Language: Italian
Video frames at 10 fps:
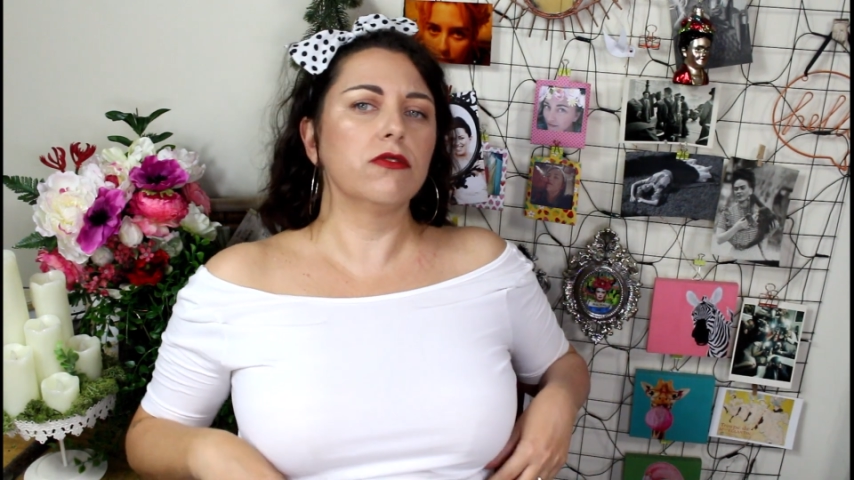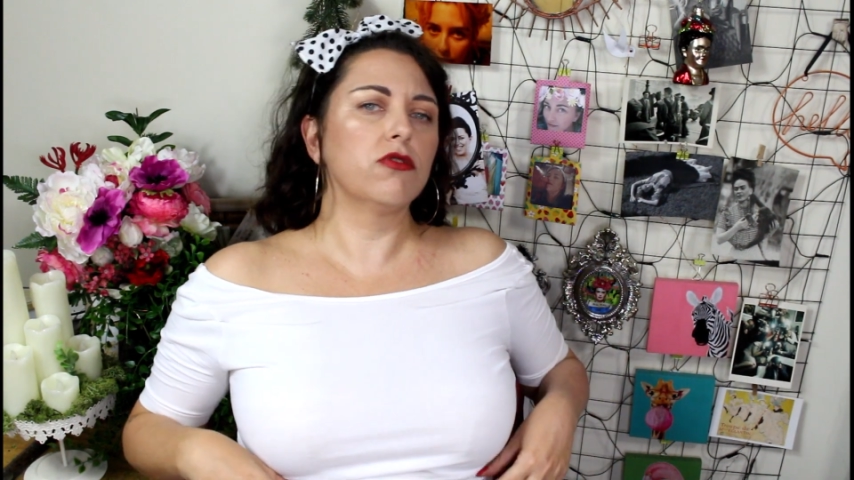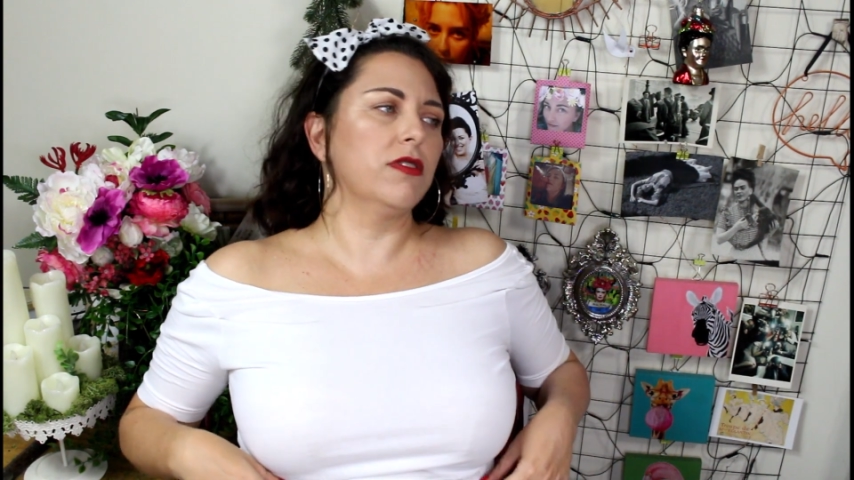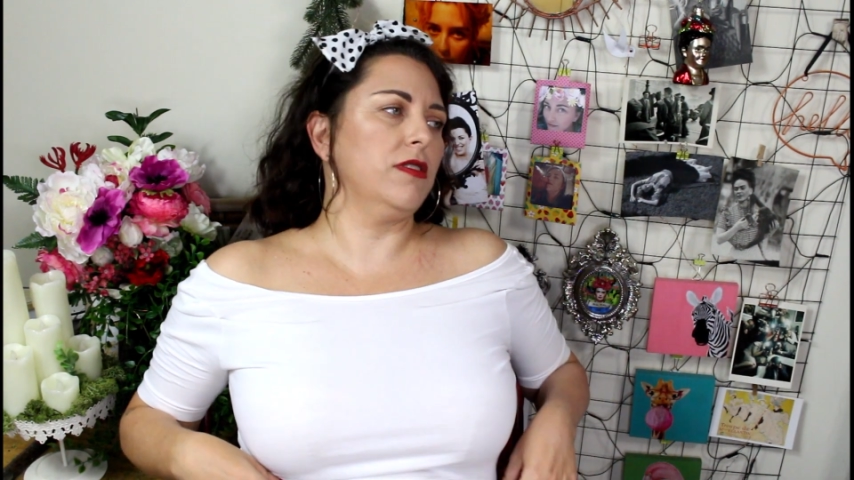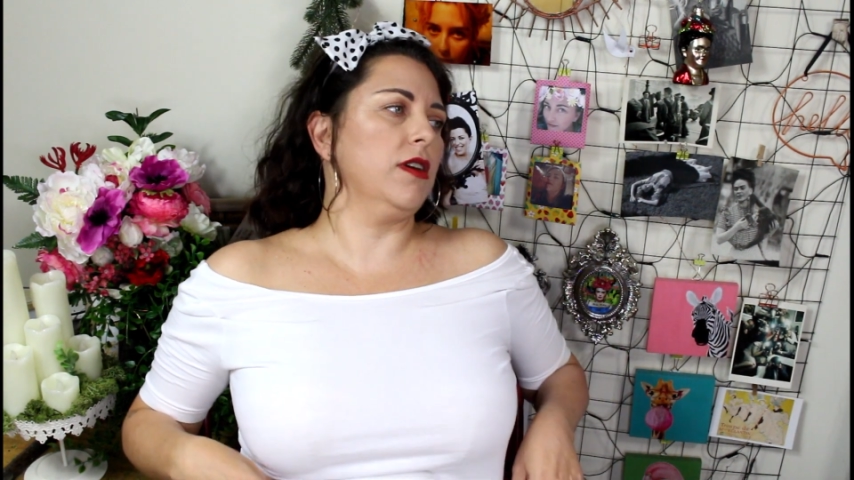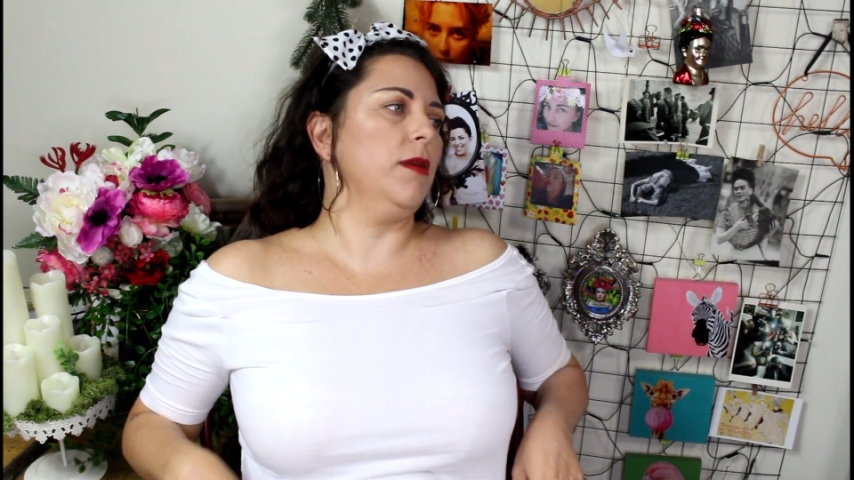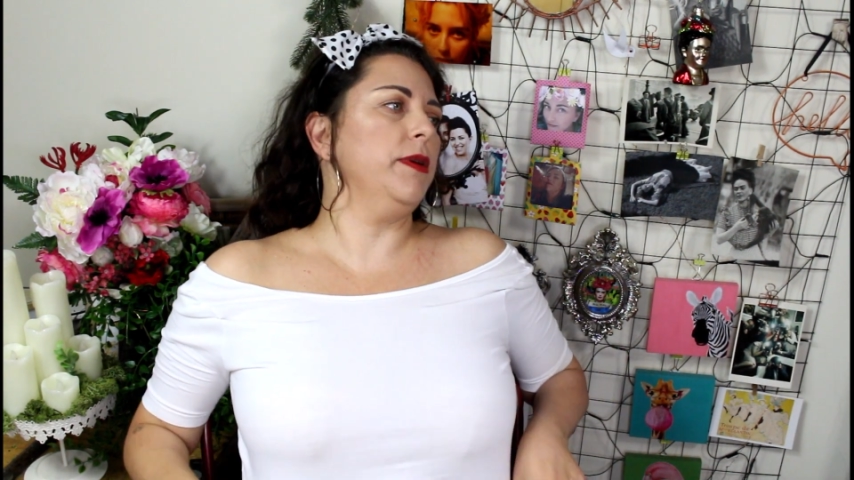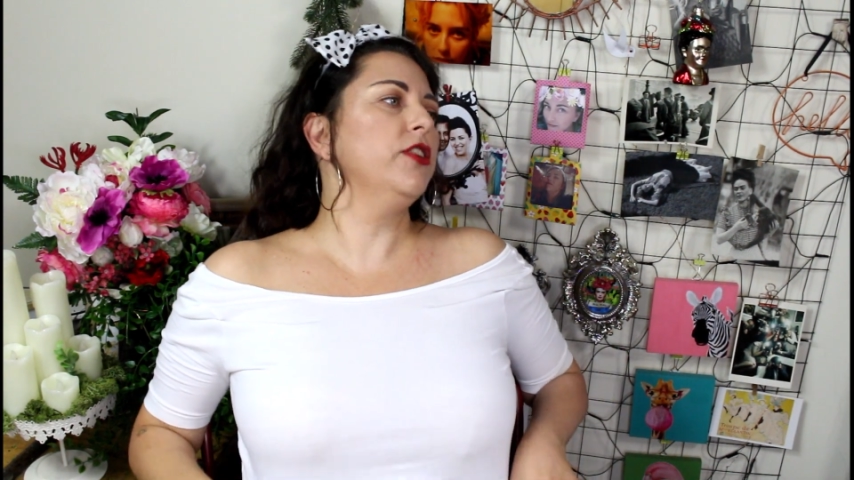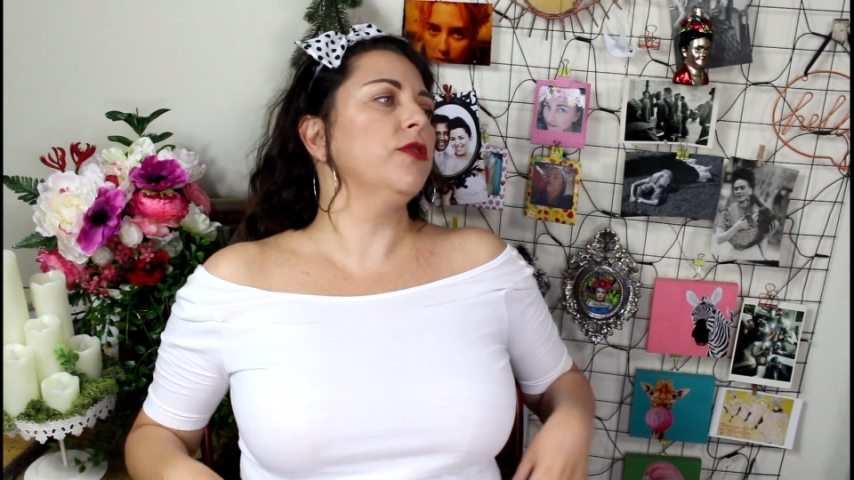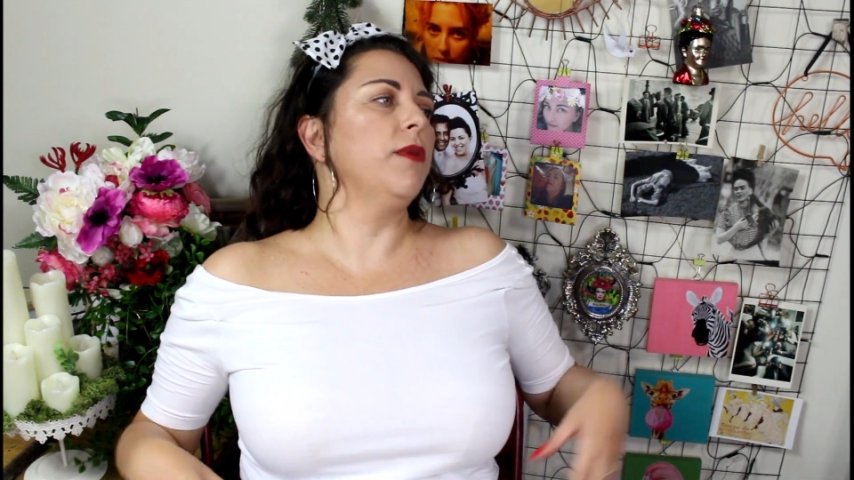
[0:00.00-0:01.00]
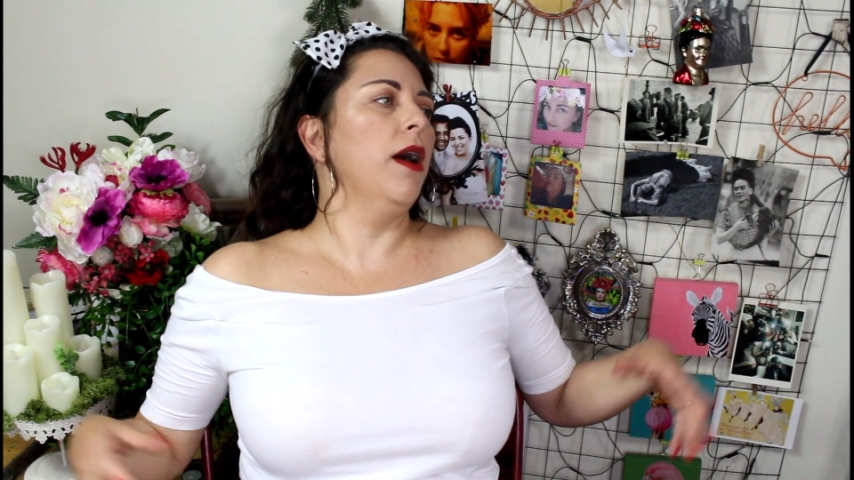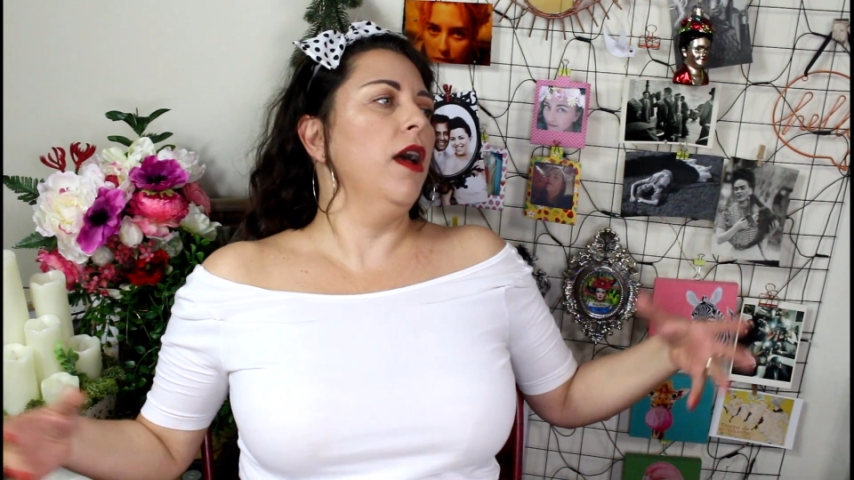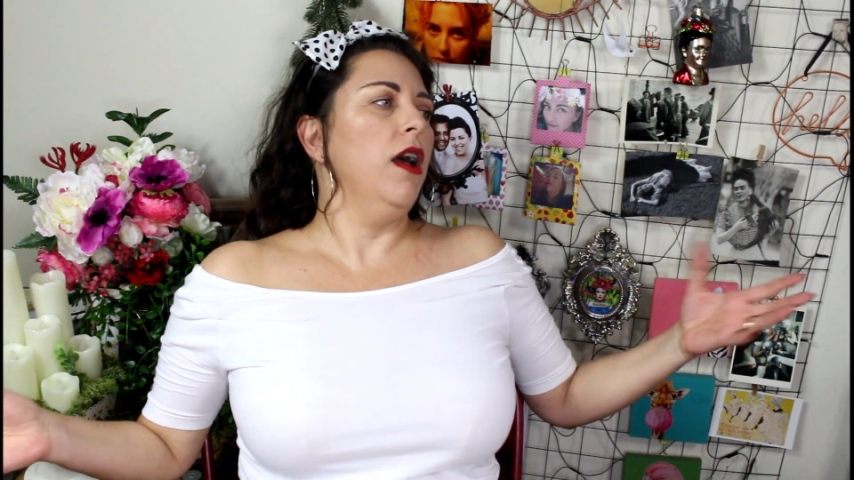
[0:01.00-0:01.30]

non so se si capisce ma